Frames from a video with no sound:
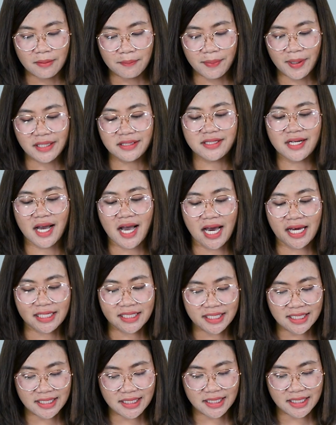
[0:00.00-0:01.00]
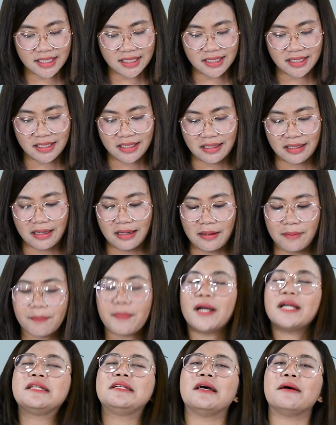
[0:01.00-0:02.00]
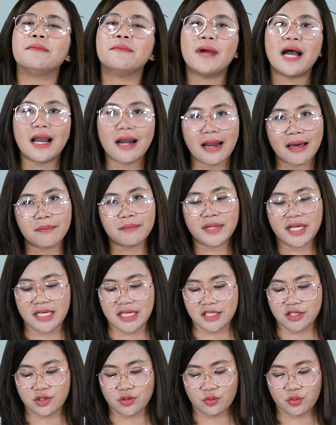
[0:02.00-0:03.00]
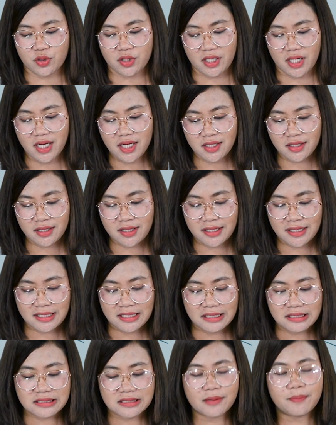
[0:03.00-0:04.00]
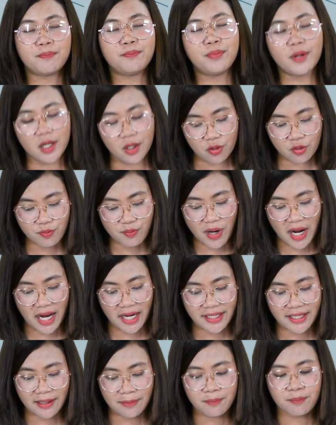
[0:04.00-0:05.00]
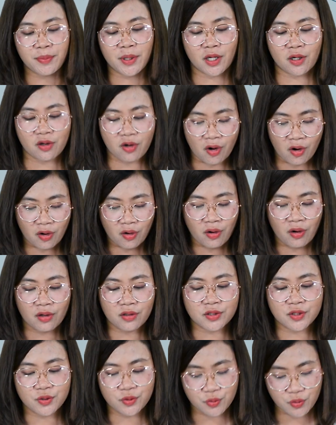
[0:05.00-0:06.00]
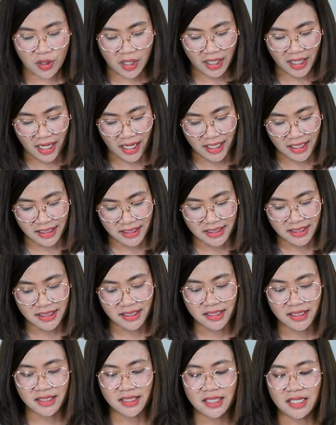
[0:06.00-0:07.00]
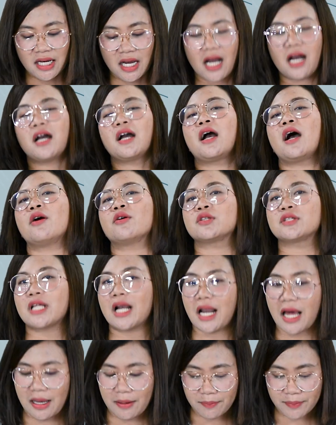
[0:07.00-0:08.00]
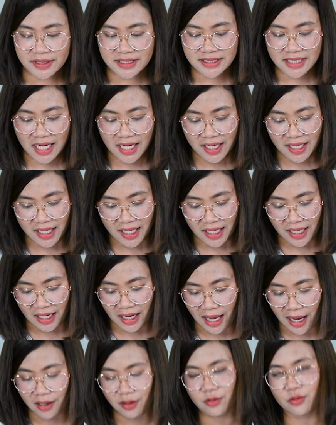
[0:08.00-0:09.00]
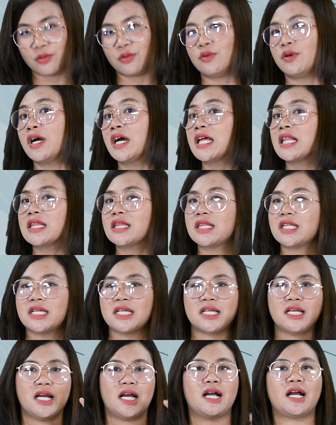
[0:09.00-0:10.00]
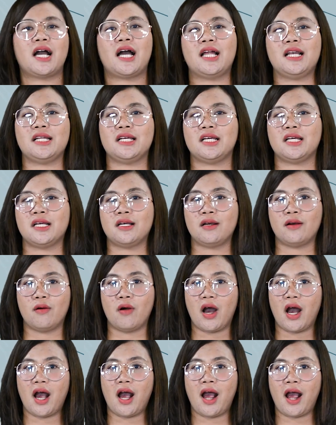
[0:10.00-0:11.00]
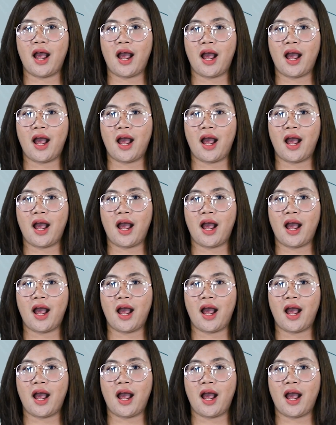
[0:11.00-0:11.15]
pada hari ini, pada malam ini juga sebelum ayam berkokok dua kali, engkau telah menyangkal aku tiga kali. Wah,